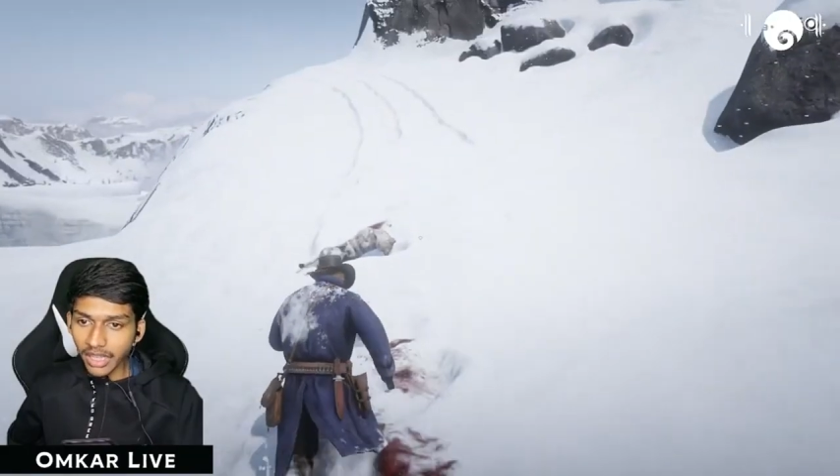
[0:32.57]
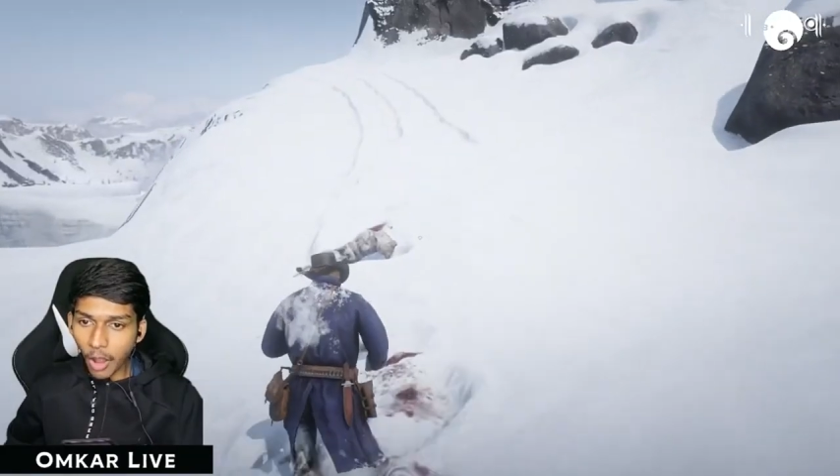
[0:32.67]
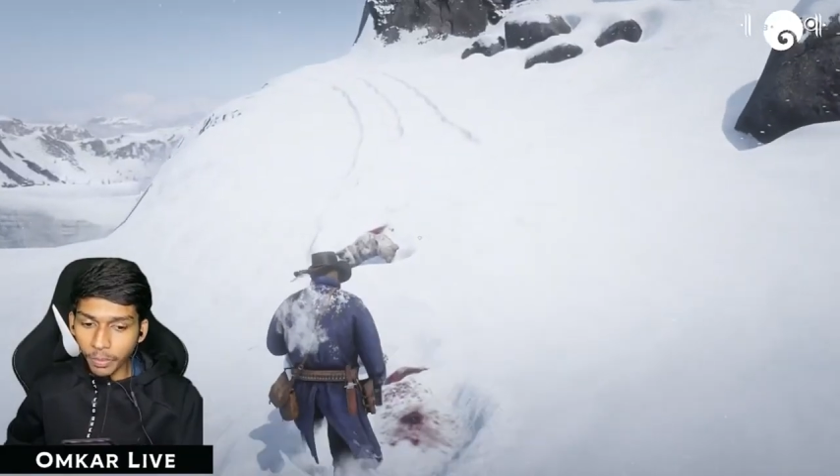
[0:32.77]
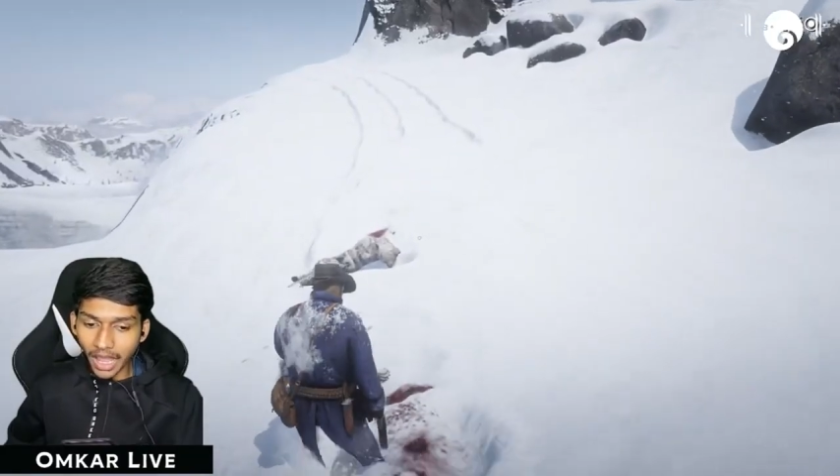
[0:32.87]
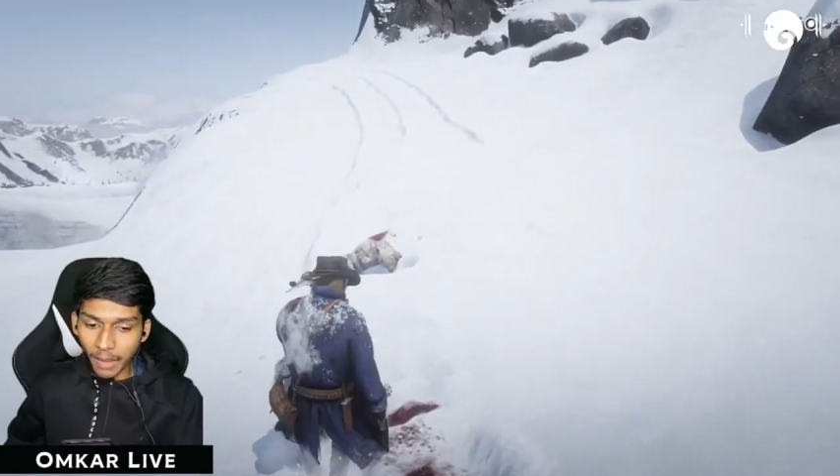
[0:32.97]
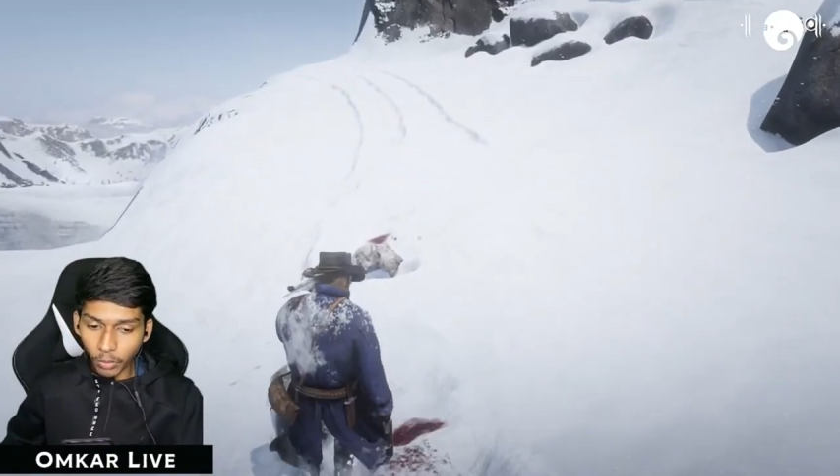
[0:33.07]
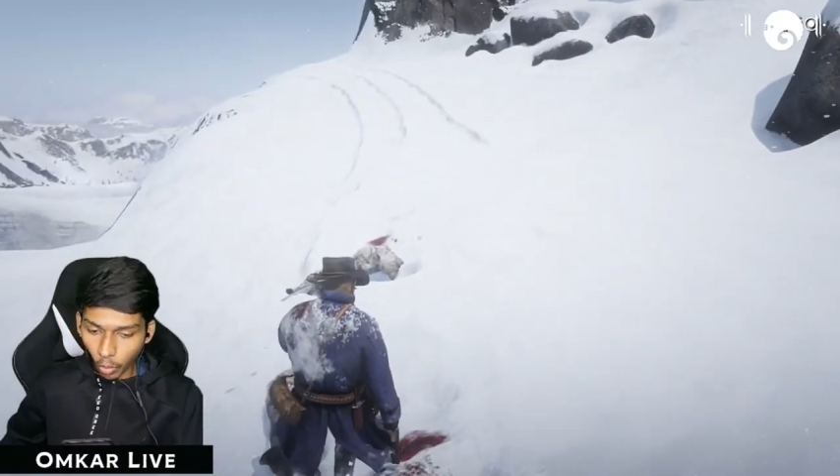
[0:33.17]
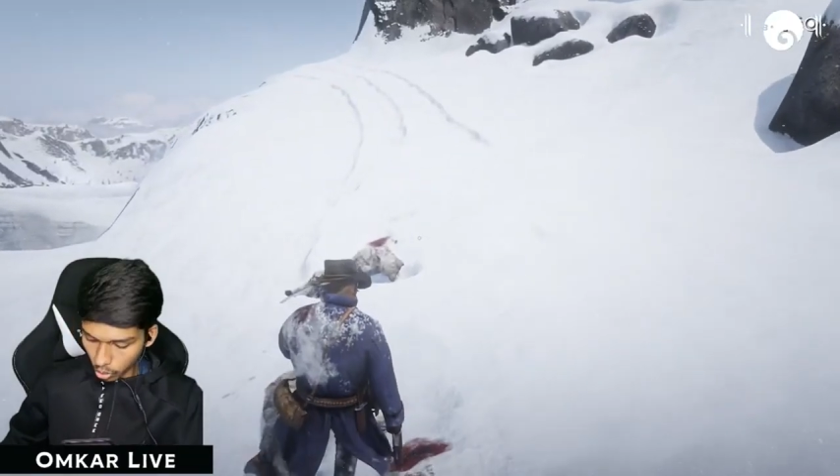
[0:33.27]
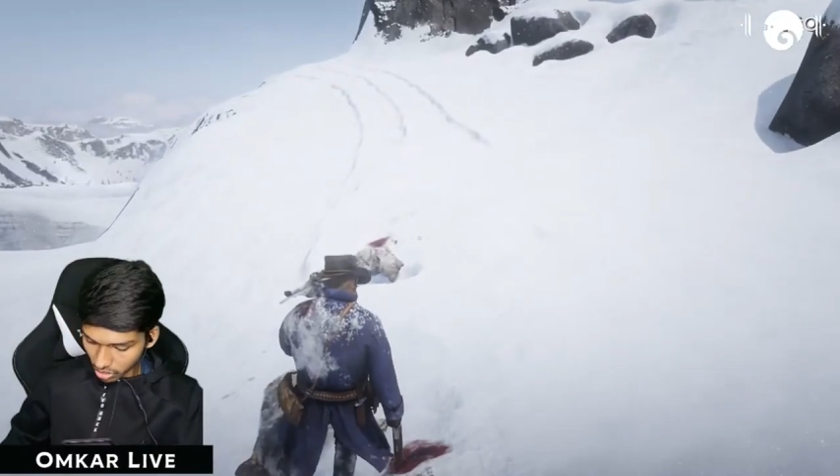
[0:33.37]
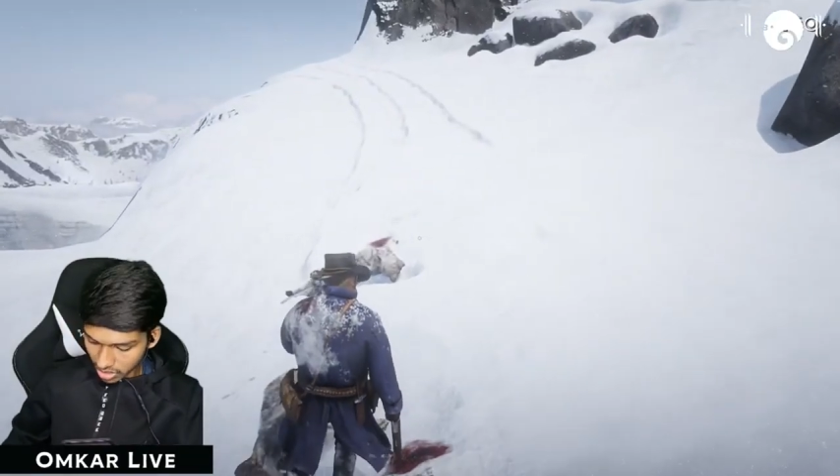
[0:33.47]
क्या अपने आप को
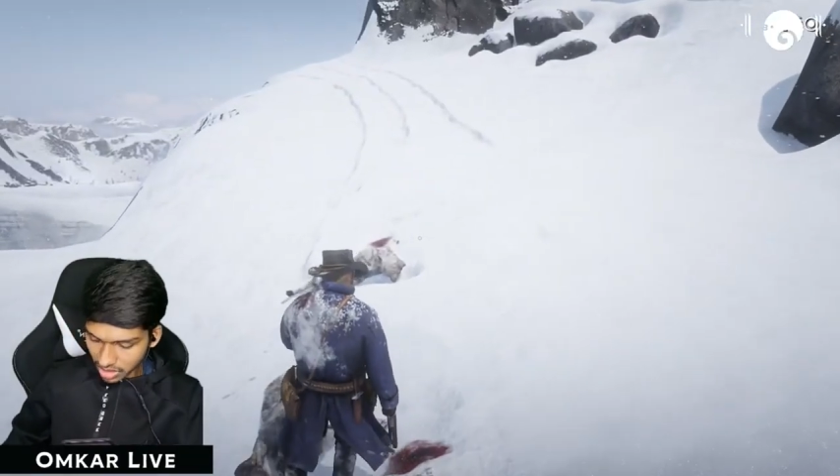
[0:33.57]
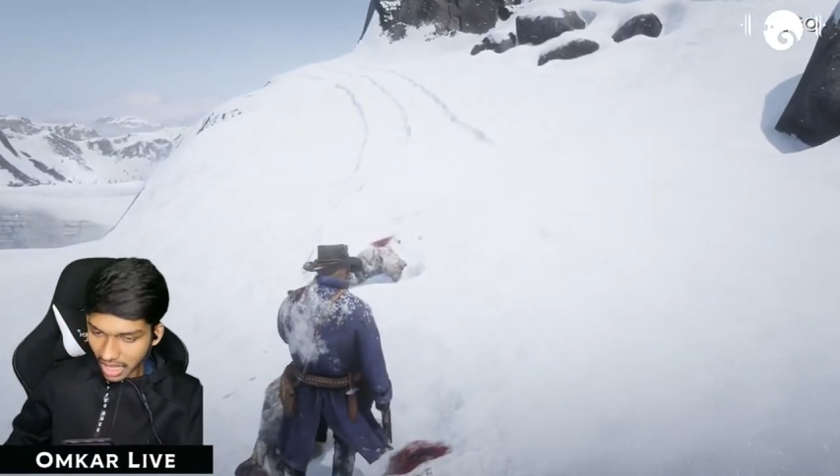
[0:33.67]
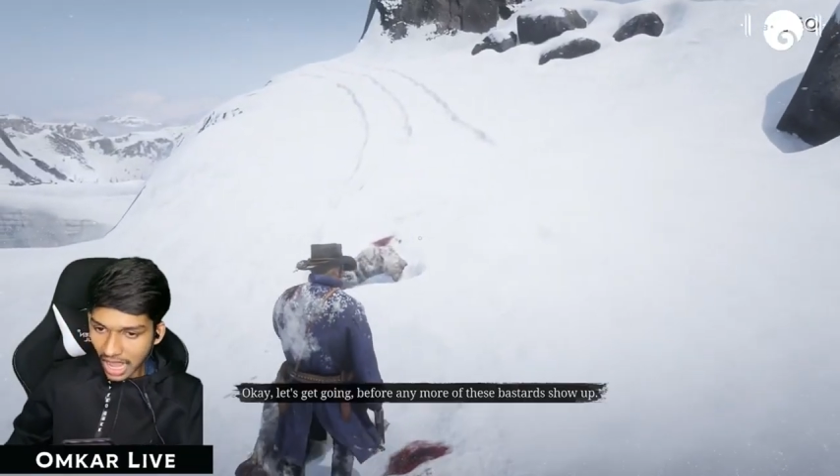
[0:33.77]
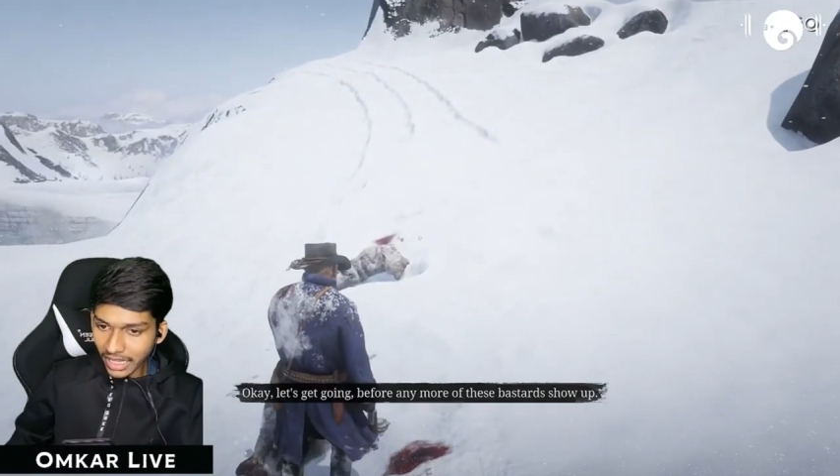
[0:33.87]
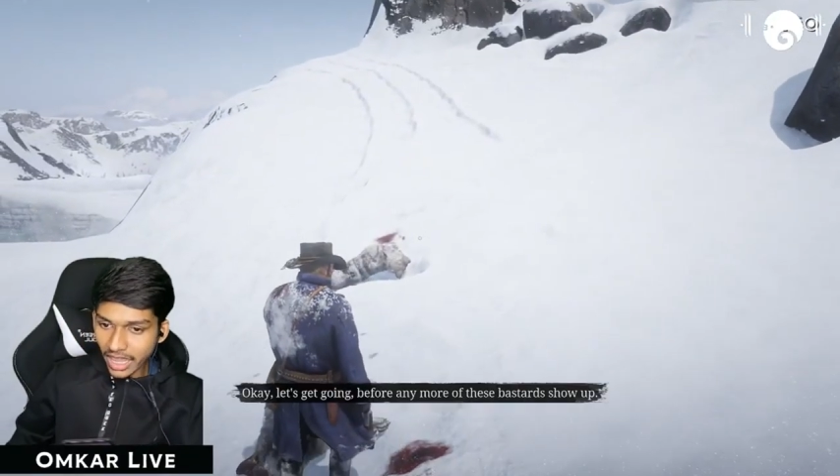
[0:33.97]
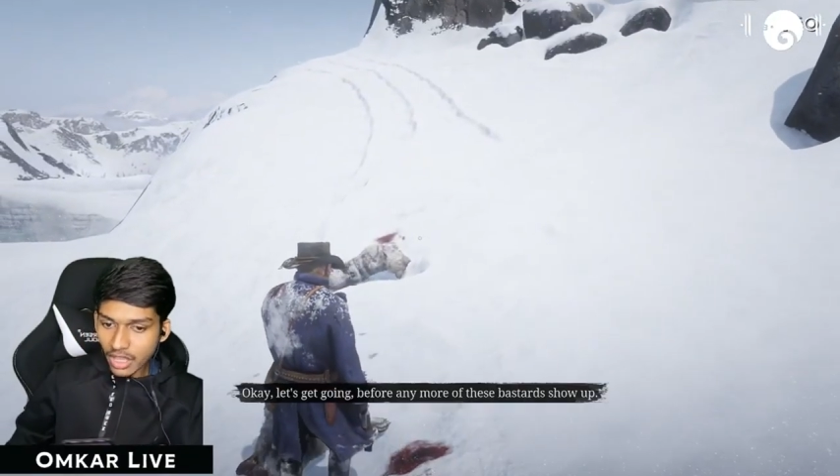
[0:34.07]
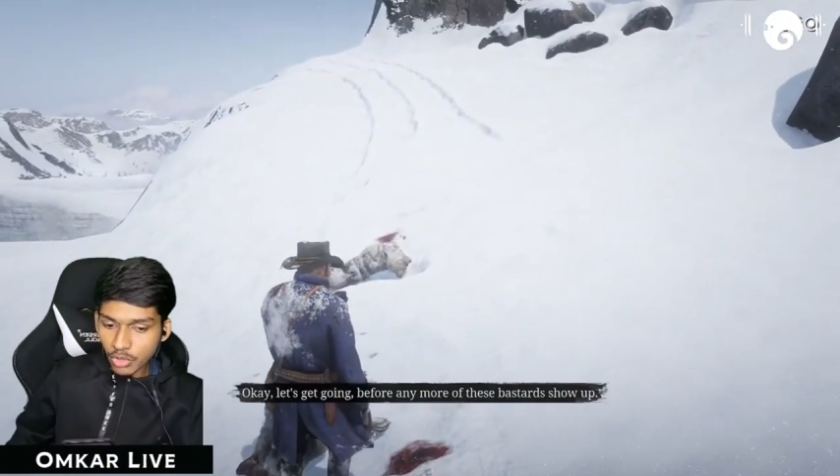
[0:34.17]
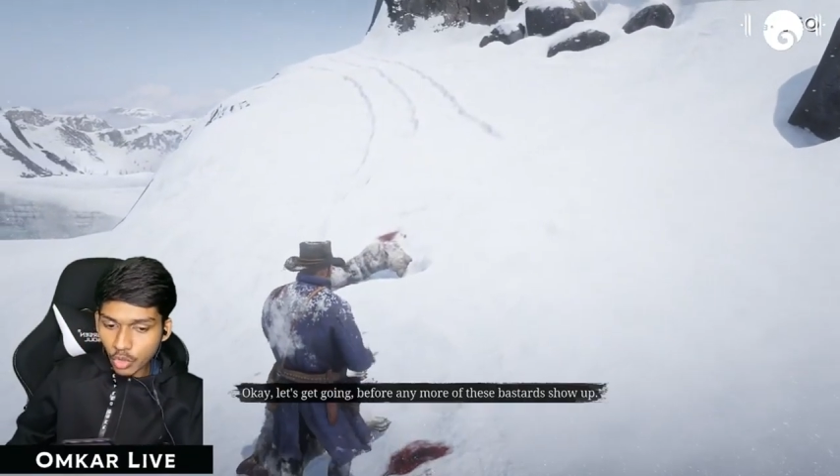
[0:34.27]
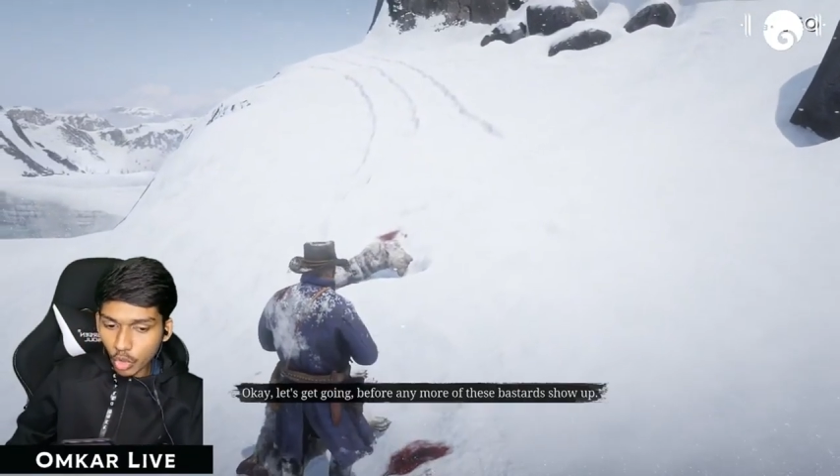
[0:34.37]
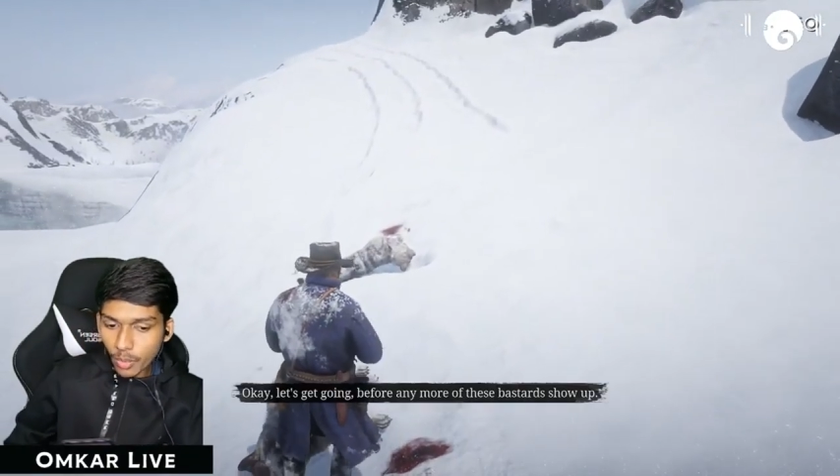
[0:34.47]
साले
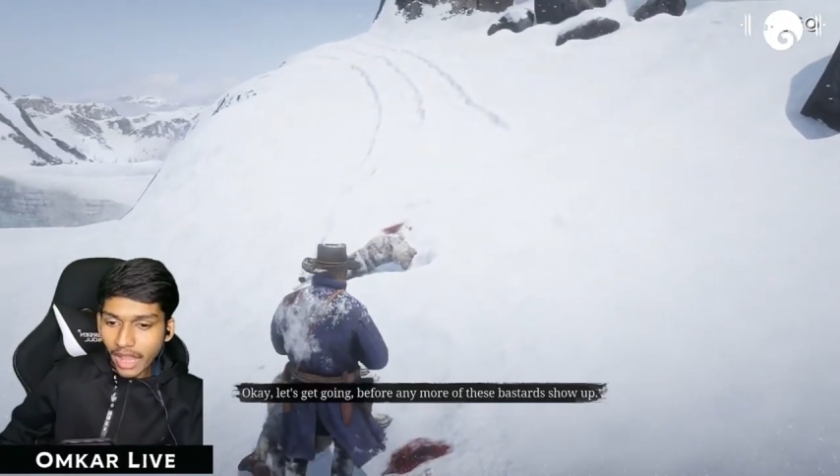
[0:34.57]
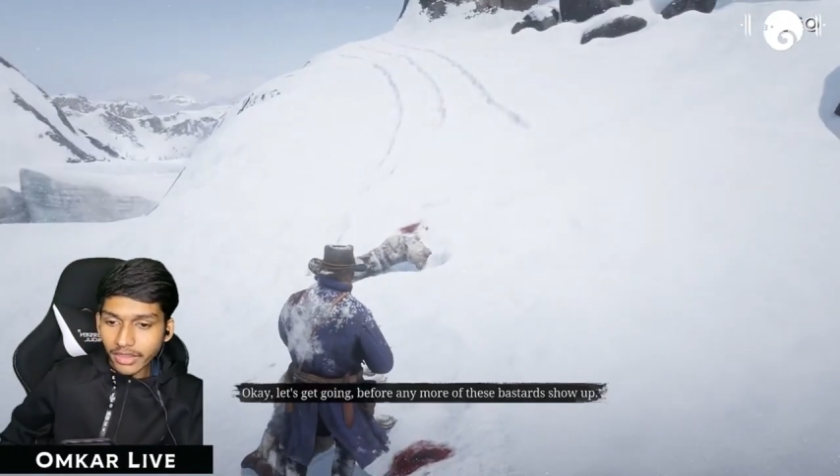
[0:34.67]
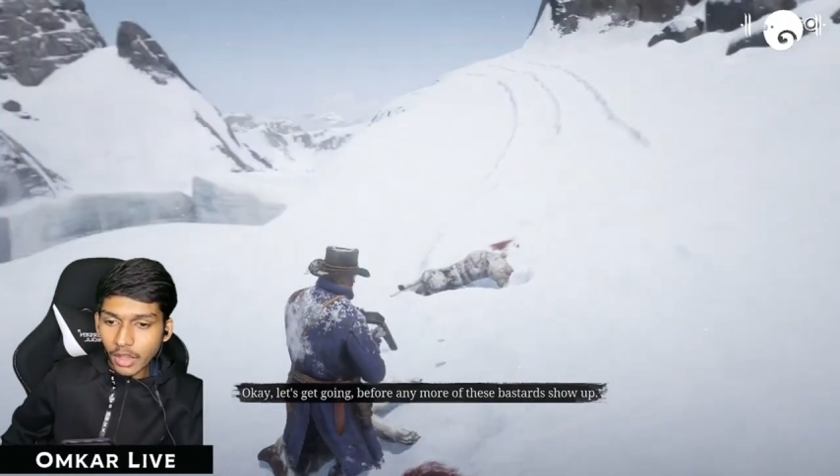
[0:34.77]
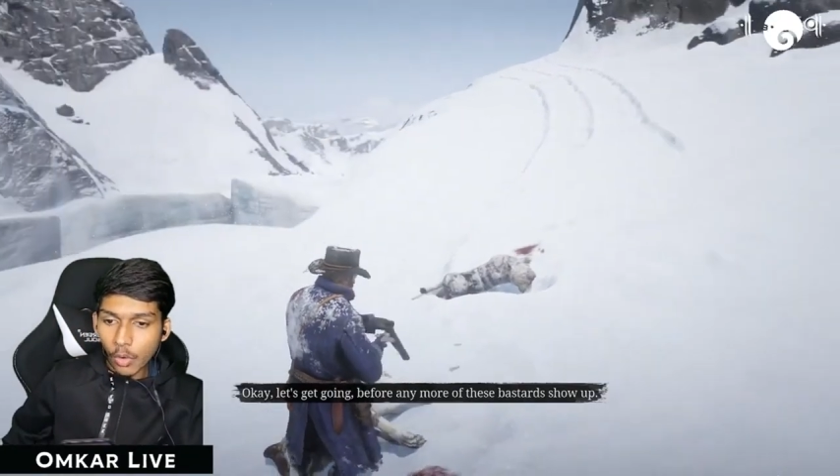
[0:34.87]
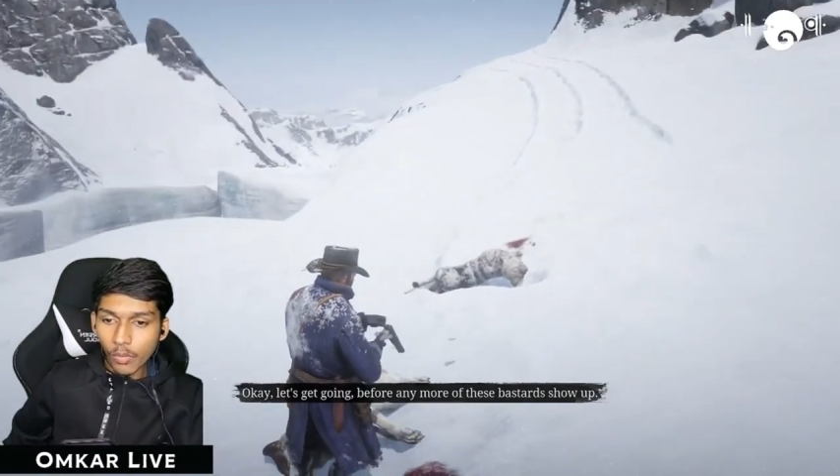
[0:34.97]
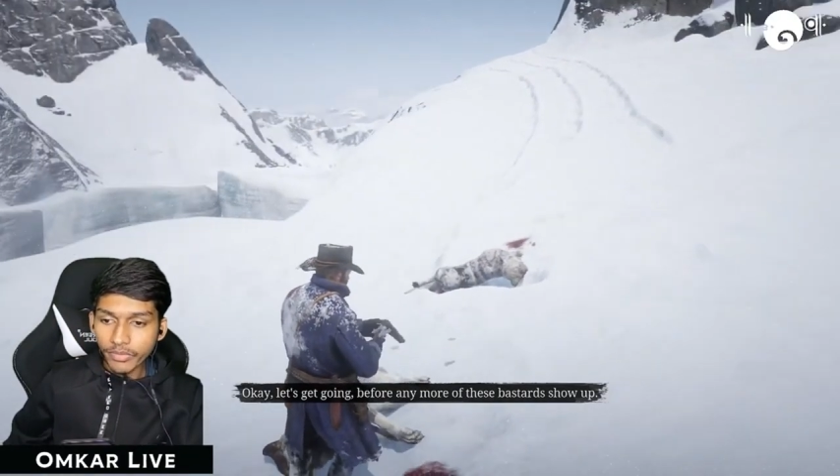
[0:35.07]
झुंड में आते हो